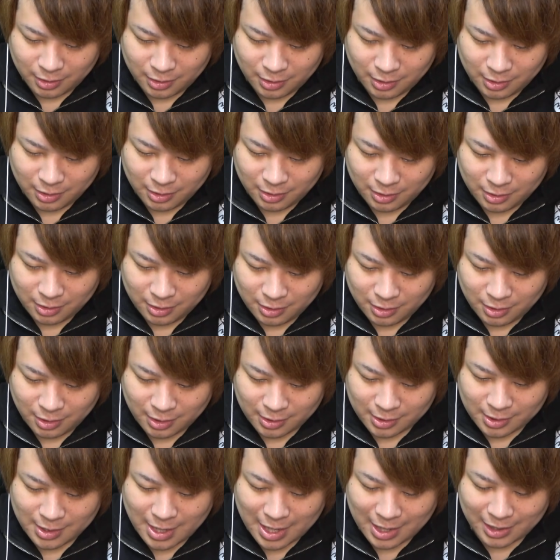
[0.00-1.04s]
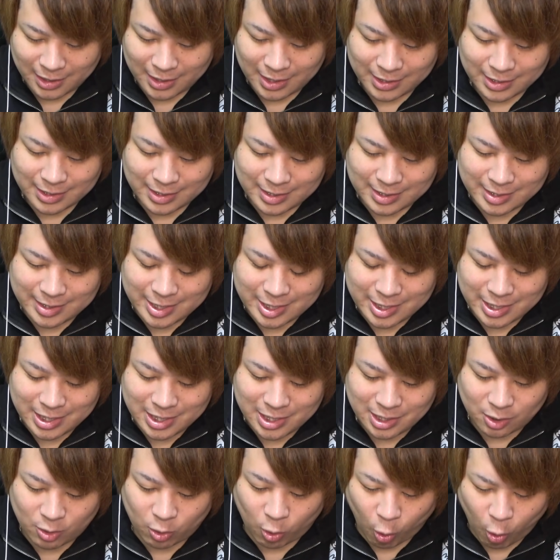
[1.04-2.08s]
DDD でなんかね
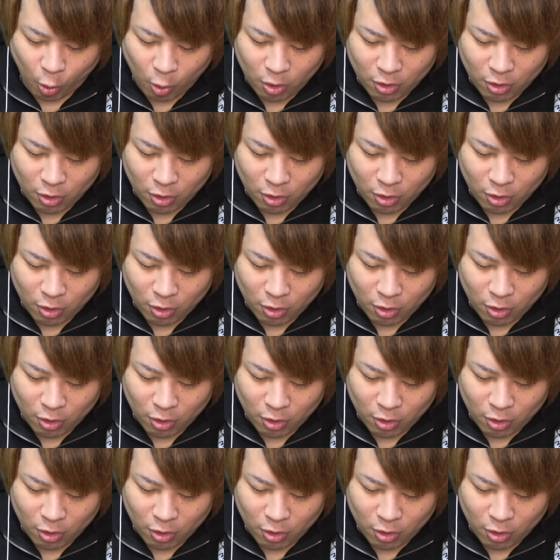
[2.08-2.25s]
G5?